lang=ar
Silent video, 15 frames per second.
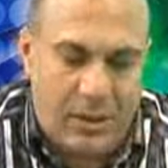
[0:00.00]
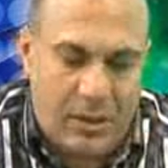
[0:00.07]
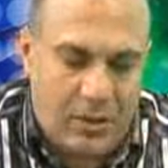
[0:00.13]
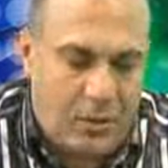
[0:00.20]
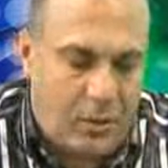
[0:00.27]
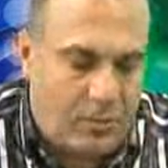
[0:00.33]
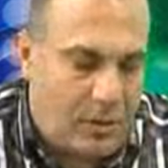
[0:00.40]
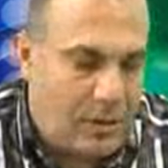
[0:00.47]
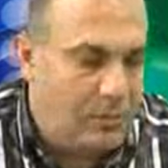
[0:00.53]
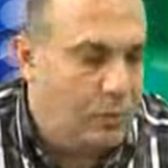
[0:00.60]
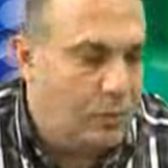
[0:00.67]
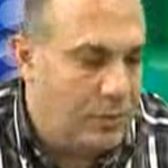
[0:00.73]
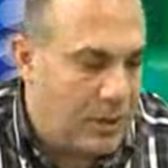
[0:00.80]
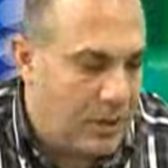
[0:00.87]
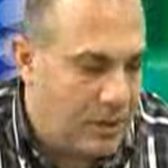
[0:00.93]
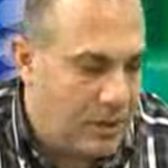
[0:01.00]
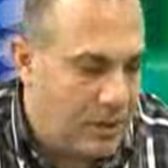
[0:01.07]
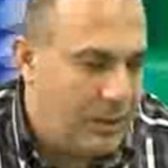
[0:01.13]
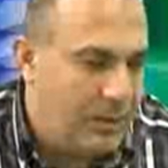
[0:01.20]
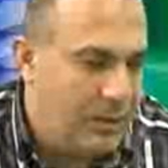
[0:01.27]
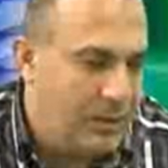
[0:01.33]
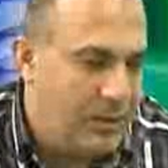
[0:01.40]
كان يروح مع المنتخب
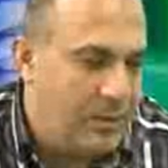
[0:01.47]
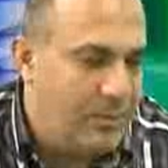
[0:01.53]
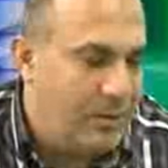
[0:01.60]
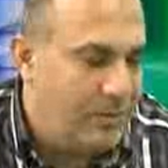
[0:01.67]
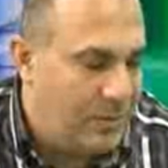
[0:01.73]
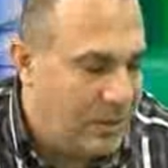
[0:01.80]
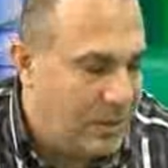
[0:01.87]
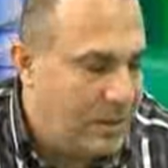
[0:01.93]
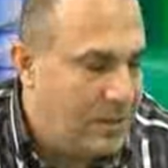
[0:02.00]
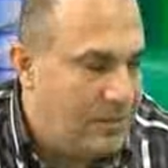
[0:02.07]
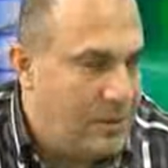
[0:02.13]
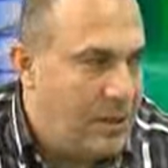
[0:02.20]
يعني ربيع من اقدم